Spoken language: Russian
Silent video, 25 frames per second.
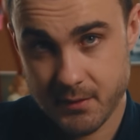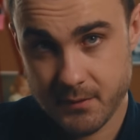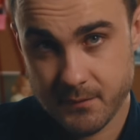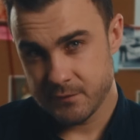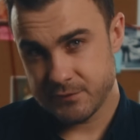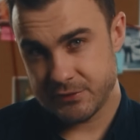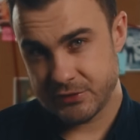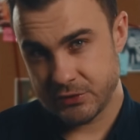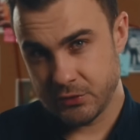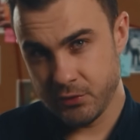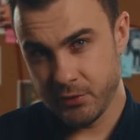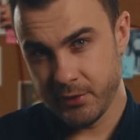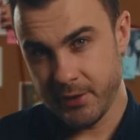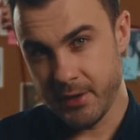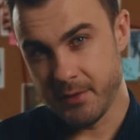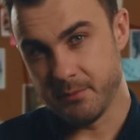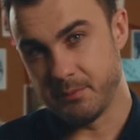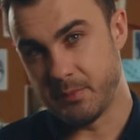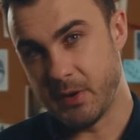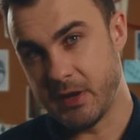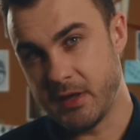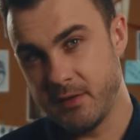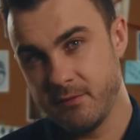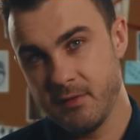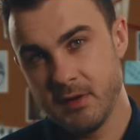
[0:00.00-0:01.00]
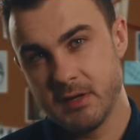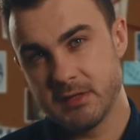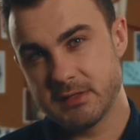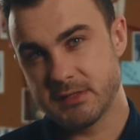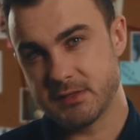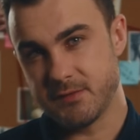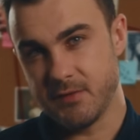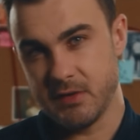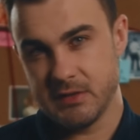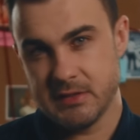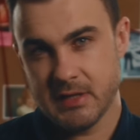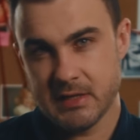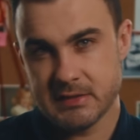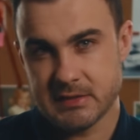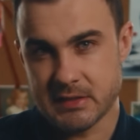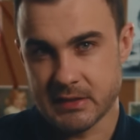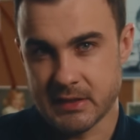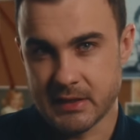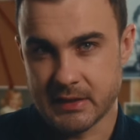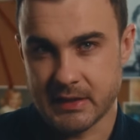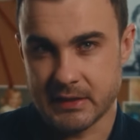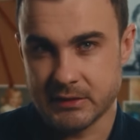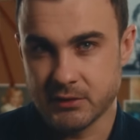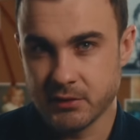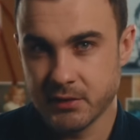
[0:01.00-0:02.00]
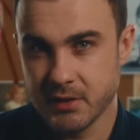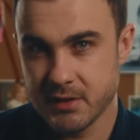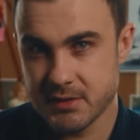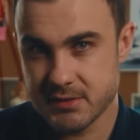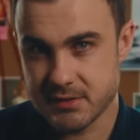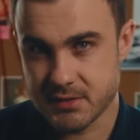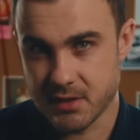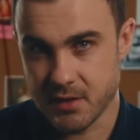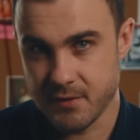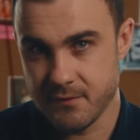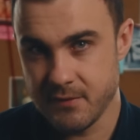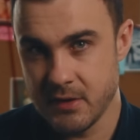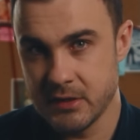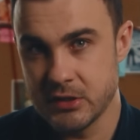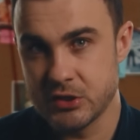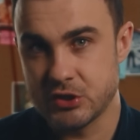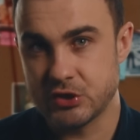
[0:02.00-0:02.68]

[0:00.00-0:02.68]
Вскоре появились свидетели, которые заявили,